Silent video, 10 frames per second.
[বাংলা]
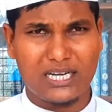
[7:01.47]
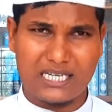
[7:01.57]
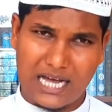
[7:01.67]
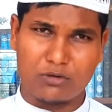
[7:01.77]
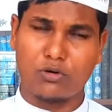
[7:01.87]

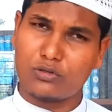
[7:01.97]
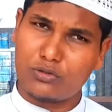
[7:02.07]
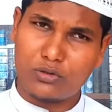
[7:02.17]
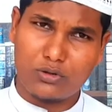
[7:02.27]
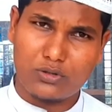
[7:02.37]
কাজে আনুগত্য
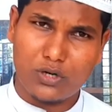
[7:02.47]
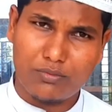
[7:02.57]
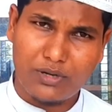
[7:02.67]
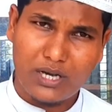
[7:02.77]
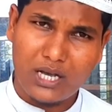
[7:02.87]
করতে
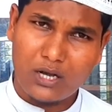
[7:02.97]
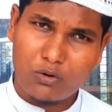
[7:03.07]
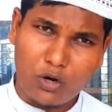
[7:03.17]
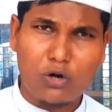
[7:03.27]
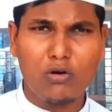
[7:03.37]
হবে
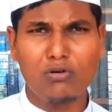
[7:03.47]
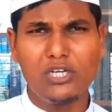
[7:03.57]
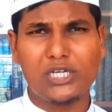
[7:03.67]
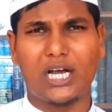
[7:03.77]
কখনোই